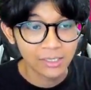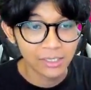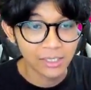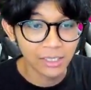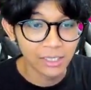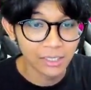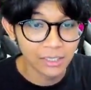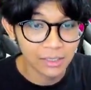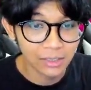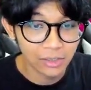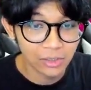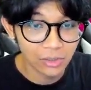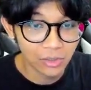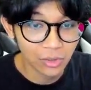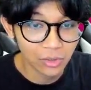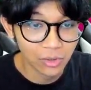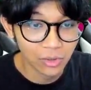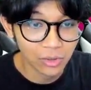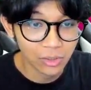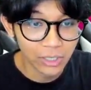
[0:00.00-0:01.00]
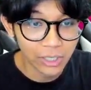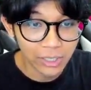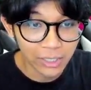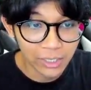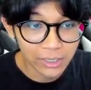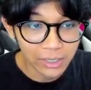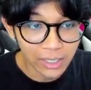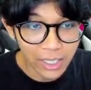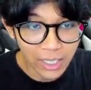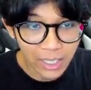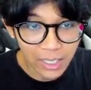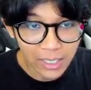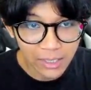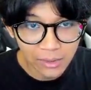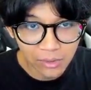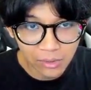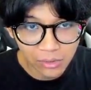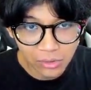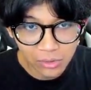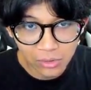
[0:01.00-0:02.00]
Gitu. Dan kita
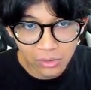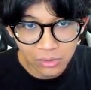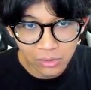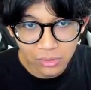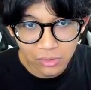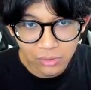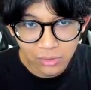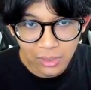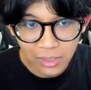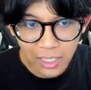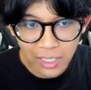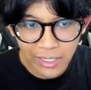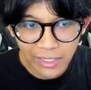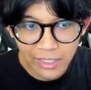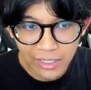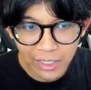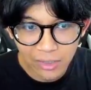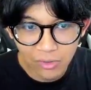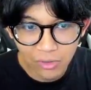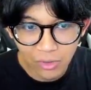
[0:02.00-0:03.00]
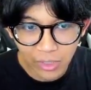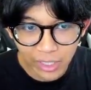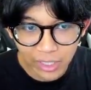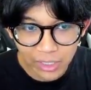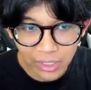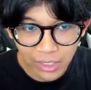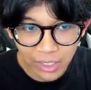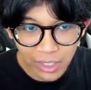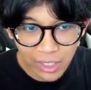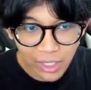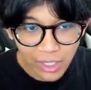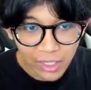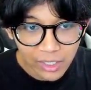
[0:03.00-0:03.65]
harus ngalahin dia dulu kayaknya ya.